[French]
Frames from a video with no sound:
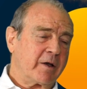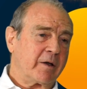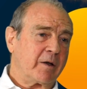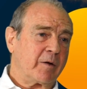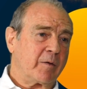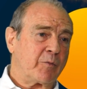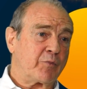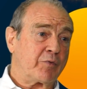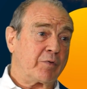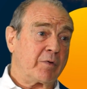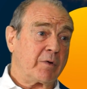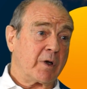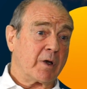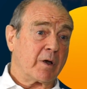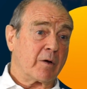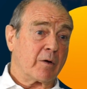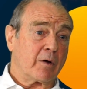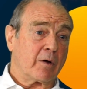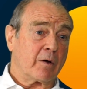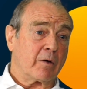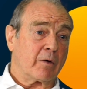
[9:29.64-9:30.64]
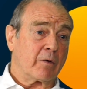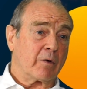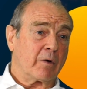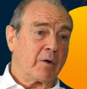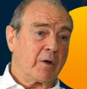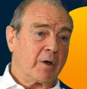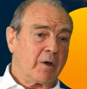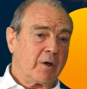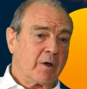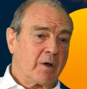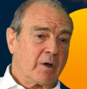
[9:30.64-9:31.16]
Et puis euh,
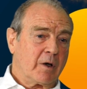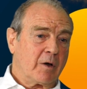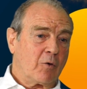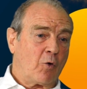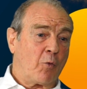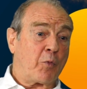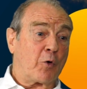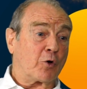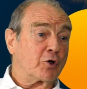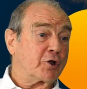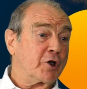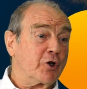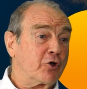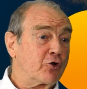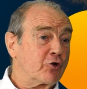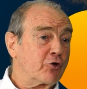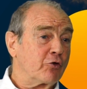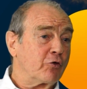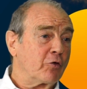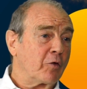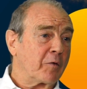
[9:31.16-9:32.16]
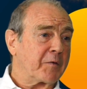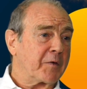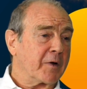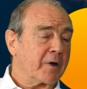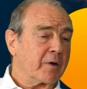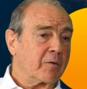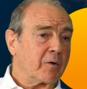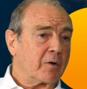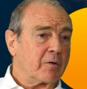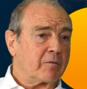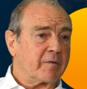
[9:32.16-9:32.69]
au projet de jeu, enfin,
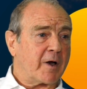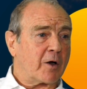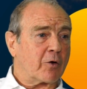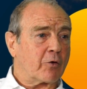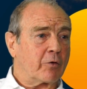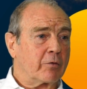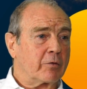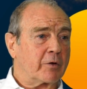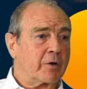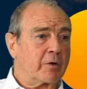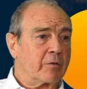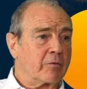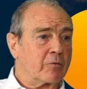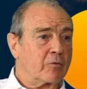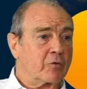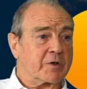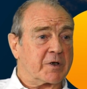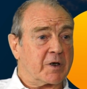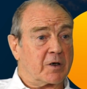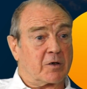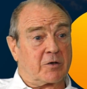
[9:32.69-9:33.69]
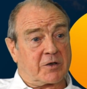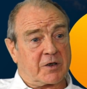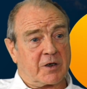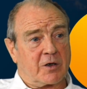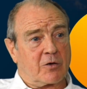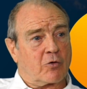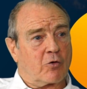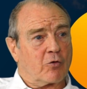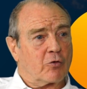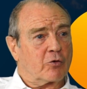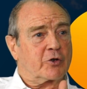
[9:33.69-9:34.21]
on va recruter. C'est
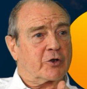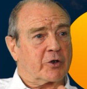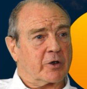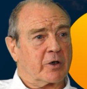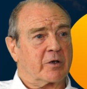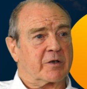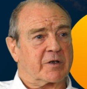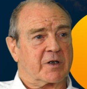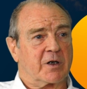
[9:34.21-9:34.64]
le coach.